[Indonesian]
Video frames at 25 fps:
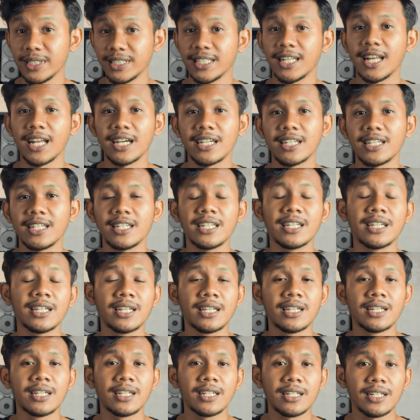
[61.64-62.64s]
PC lagi.
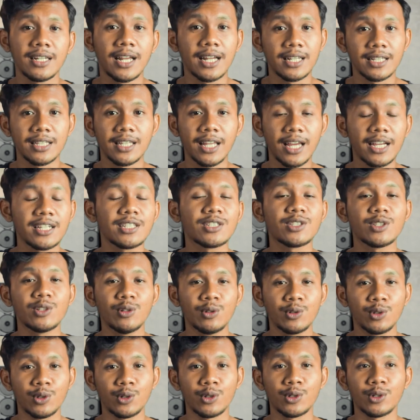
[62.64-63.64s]
Dan thanks
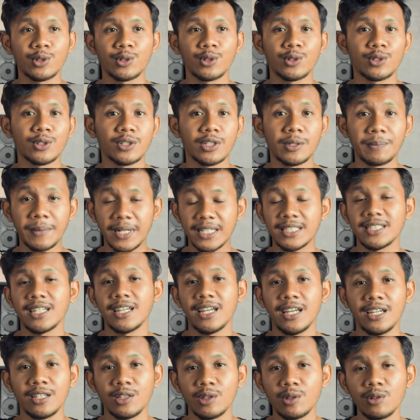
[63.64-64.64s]
untuk teman
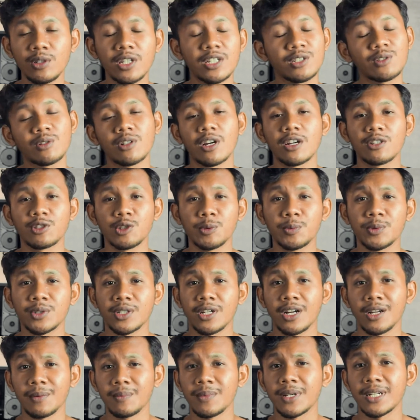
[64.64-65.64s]
saya itu yang juga
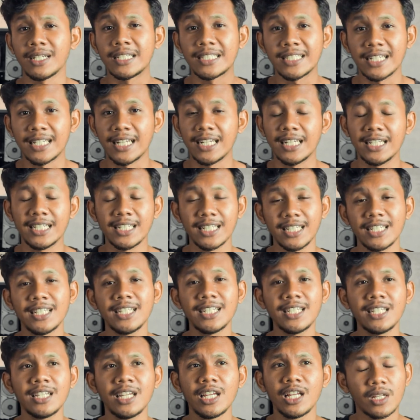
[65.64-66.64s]
subscriber di channel
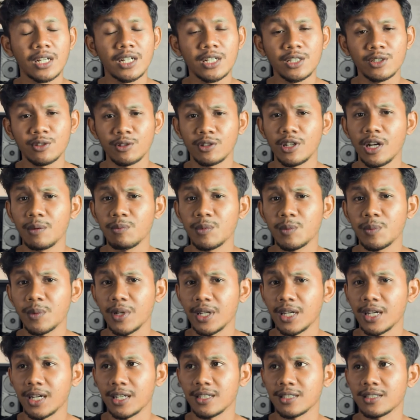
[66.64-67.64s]
ini sudah
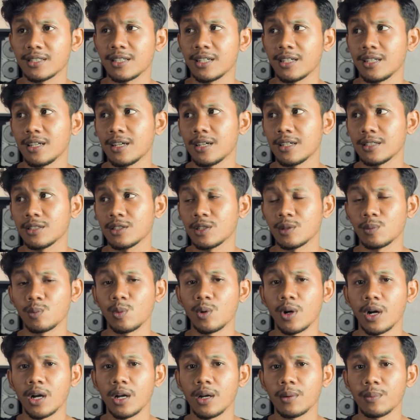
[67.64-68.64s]
memberikan saya
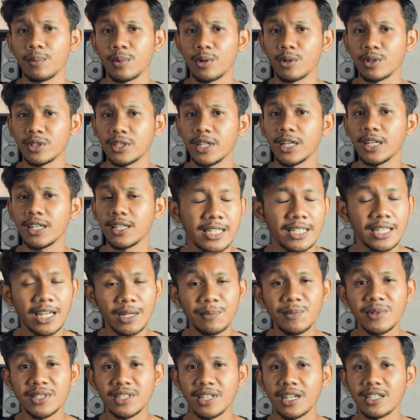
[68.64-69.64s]
sebuah project
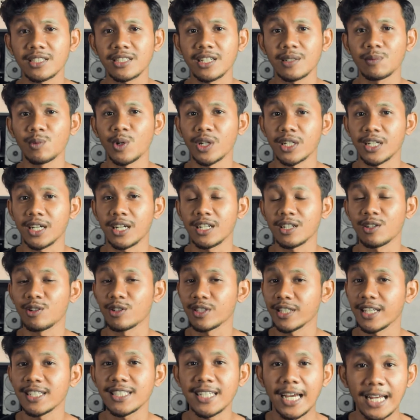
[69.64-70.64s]
yang bisa saya buatkan
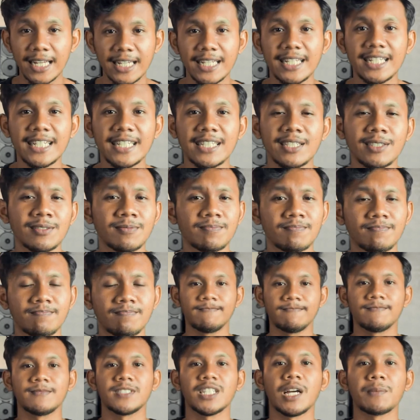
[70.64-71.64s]
konten saat ini.
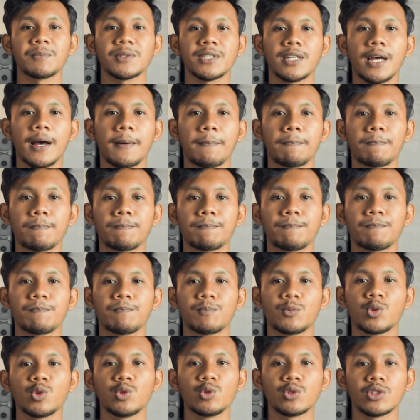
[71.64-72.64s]
Thumbs up!
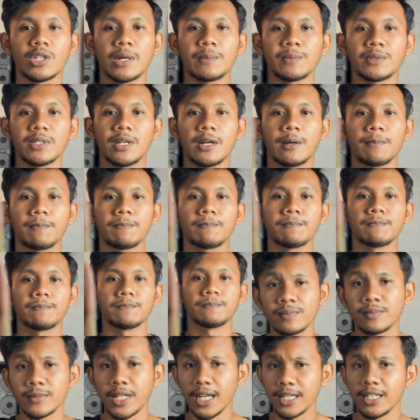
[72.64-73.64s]
2 thumbs up.
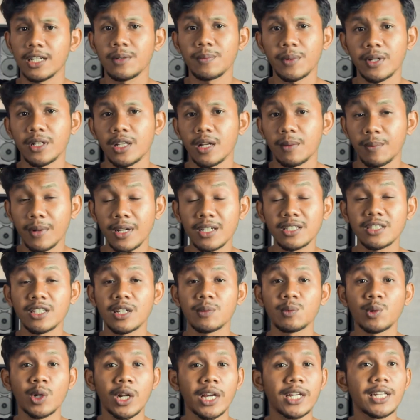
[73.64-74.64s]
Dan yang pertama
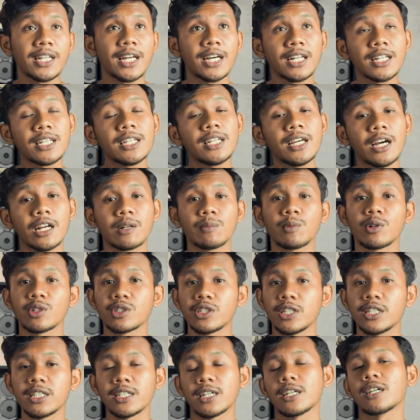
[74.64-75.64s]
saya mulai dari
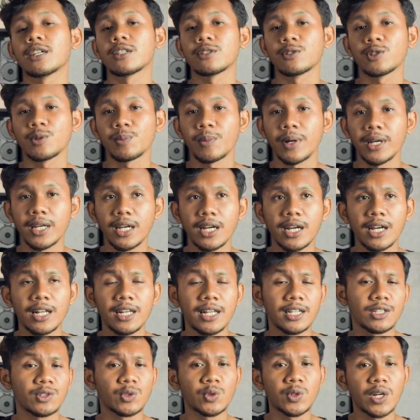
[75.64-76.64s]
unboxingnya supaya
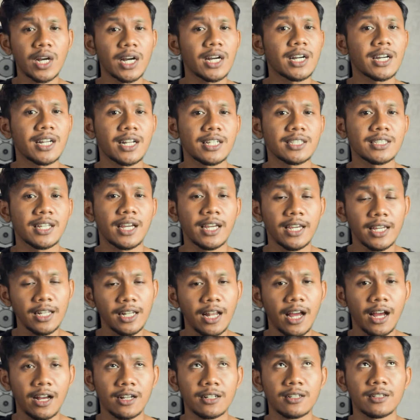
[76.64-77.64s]
kalian juga
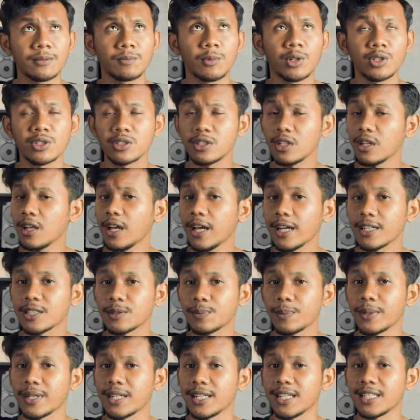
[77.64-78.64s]
ngerasain unboxing
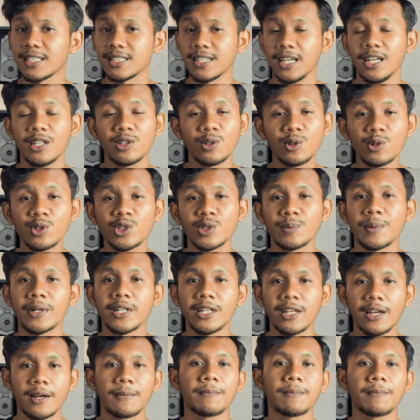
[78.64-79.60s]
experience-nya itu seperti